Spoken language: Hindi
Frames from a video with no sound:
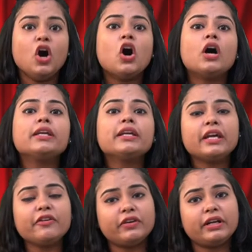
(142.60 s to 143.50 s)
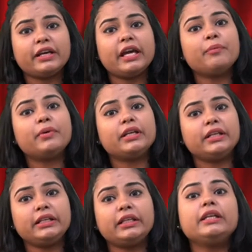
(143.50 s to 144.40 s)
और यही फर्क है
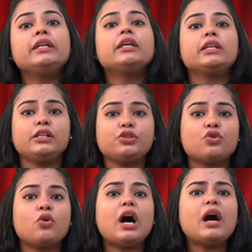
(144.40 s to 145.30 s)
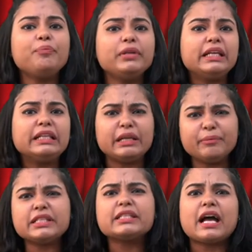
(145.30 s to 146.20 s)
परिणीति की जो अपनी
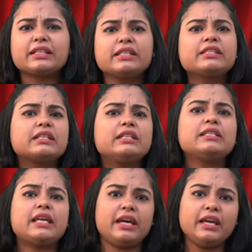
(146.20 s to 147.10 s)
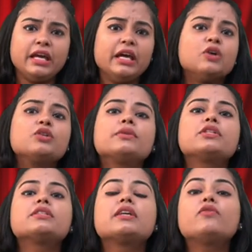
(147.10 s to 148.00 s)
लिमिटेड एक्टिंग स्किल्स है उस
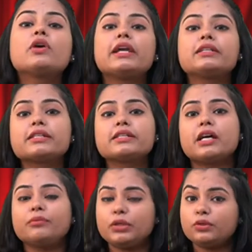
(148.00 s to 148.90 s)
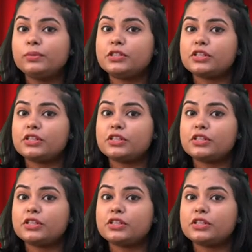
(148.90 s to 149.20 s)
वजह से वो करेक्टर के साथ बिल्कुल भी